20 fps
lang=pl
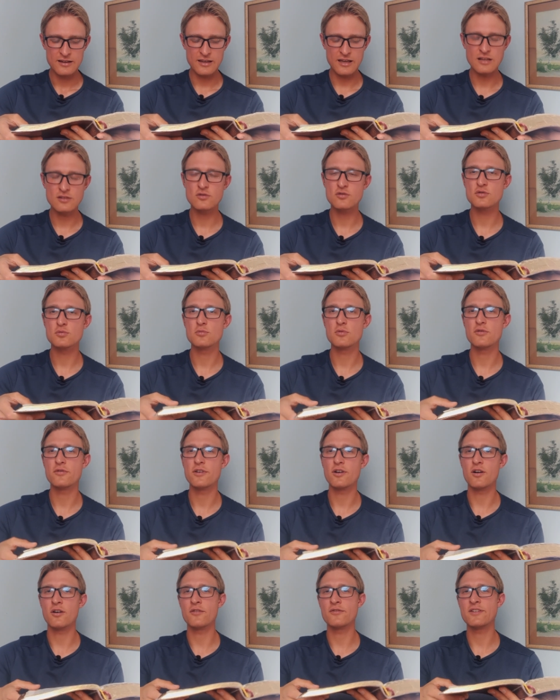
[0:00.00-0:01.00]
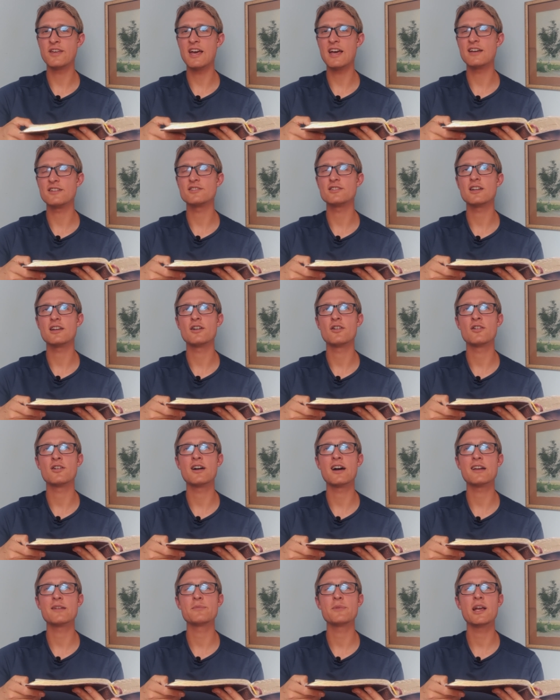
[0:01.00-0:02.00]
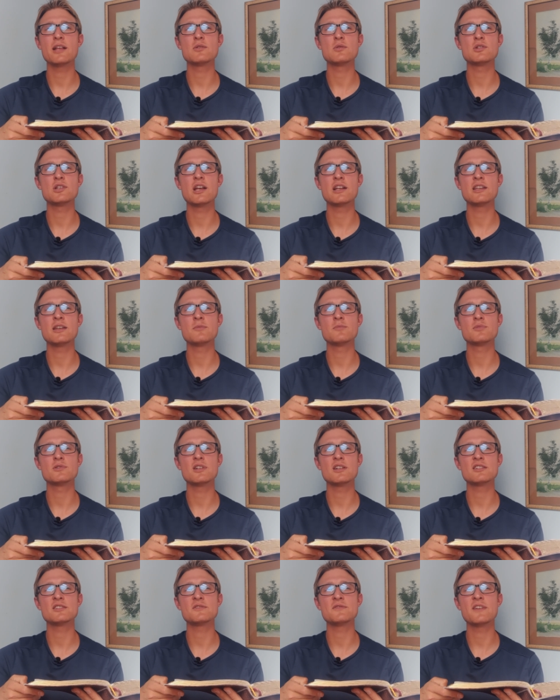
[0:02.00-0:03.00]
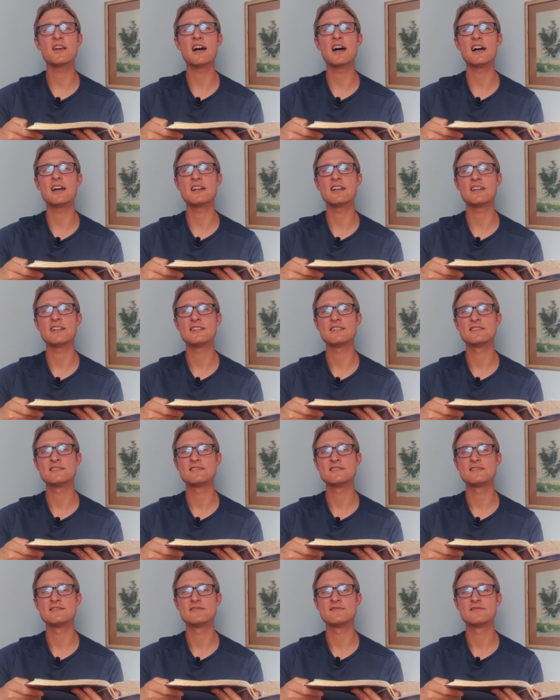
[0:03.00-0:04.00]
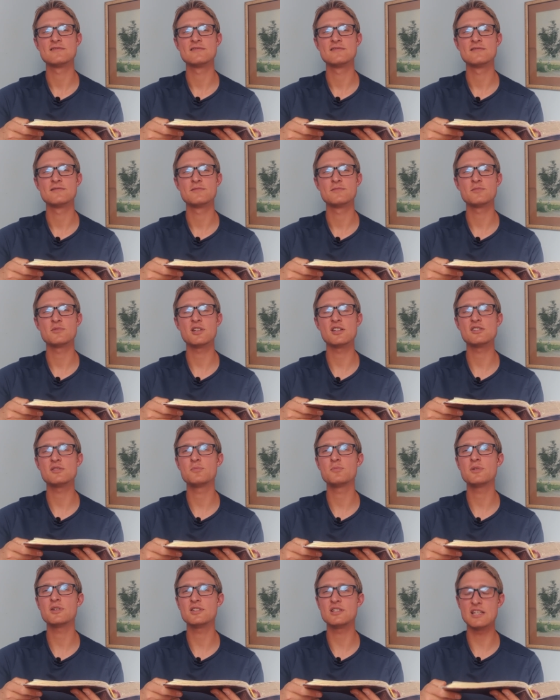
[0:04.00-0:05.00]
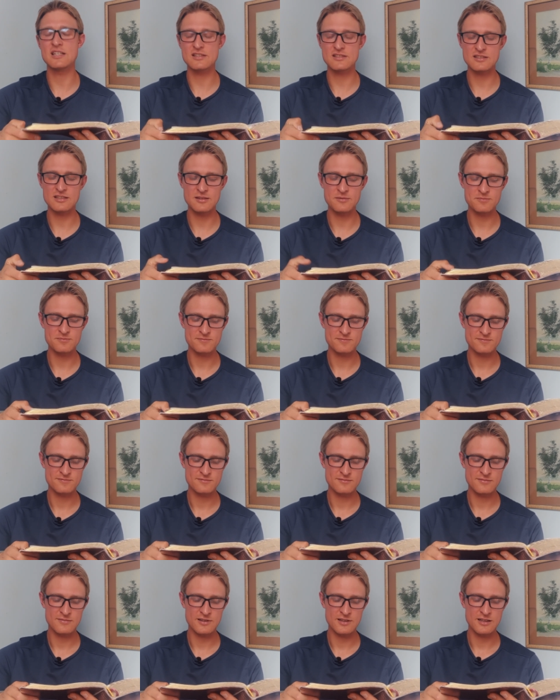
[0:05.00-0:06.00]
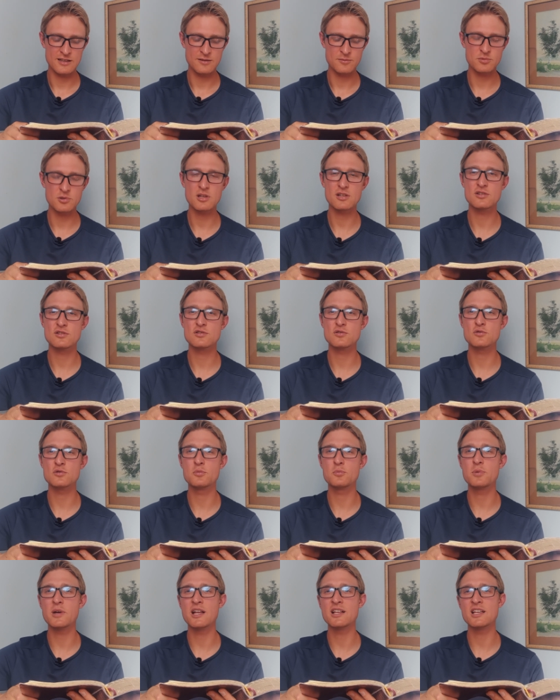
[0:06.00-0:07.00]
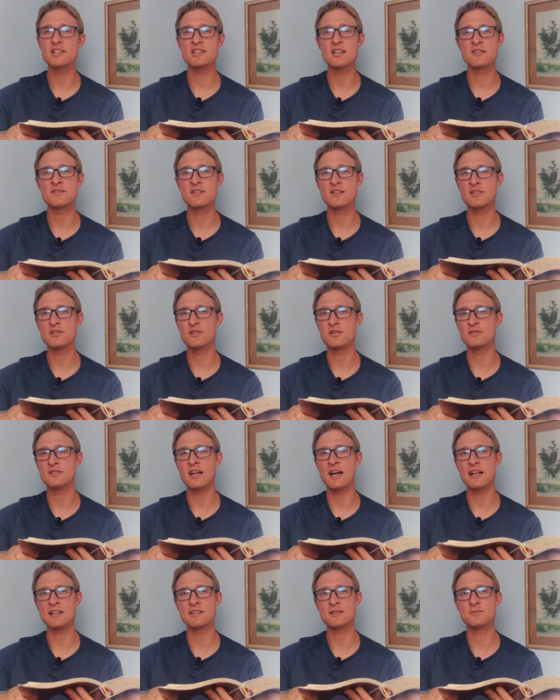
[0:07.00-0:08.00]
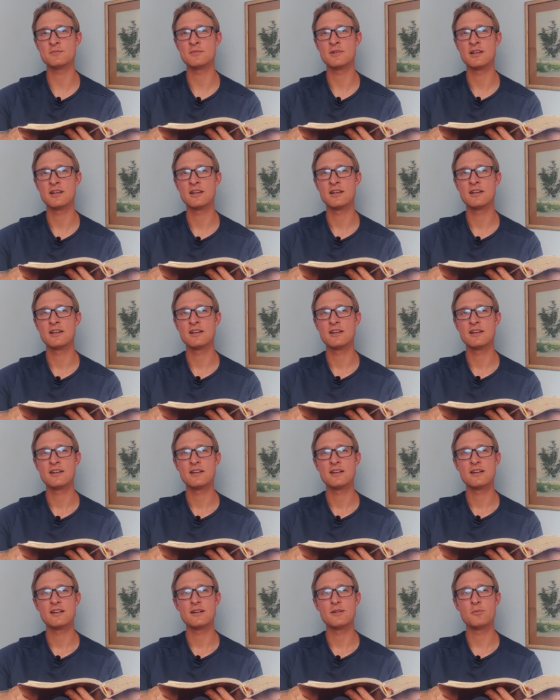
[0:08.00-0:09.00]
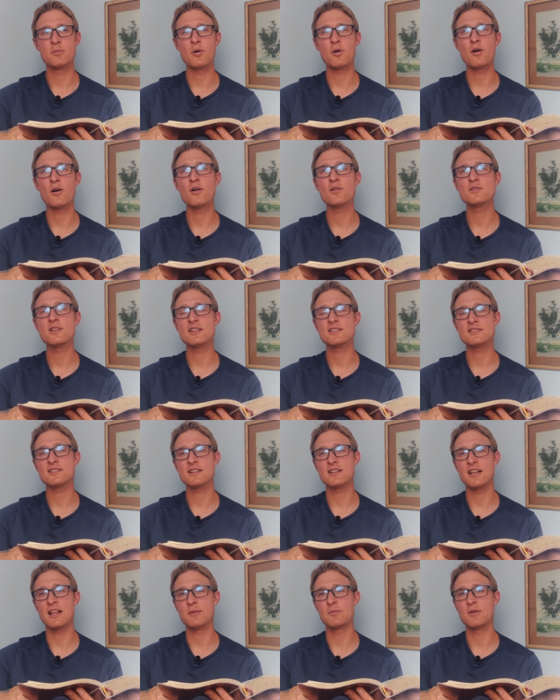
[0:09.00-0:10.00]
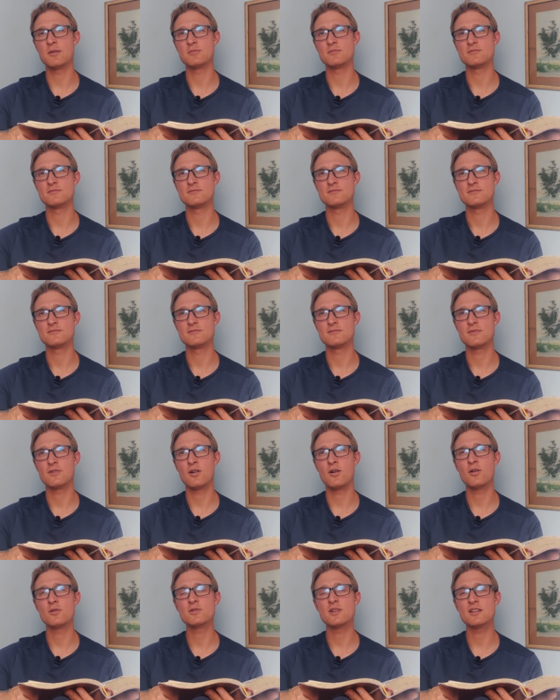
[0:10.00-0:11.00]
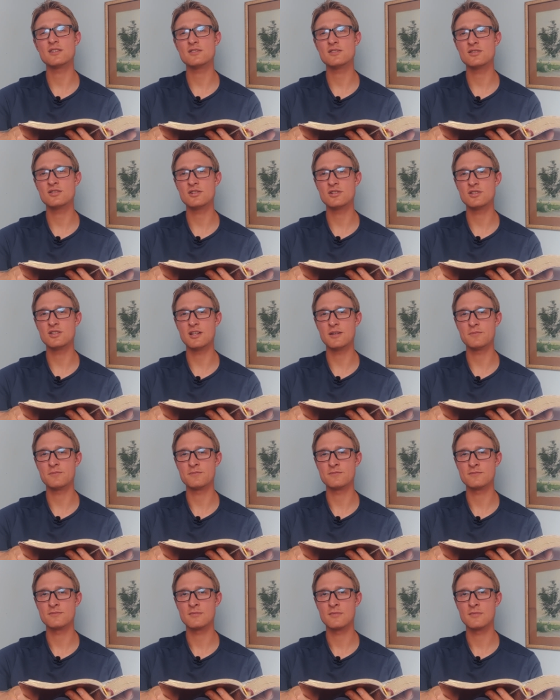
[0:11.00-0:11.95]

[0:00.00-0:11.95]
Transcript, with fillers: Jezus mówi o wierze, o karmieniu się Nim przez wiarę, przez bycie z Nim, przez skupienie się tylko na Nim, bo On jest chlebem, On jest życiem.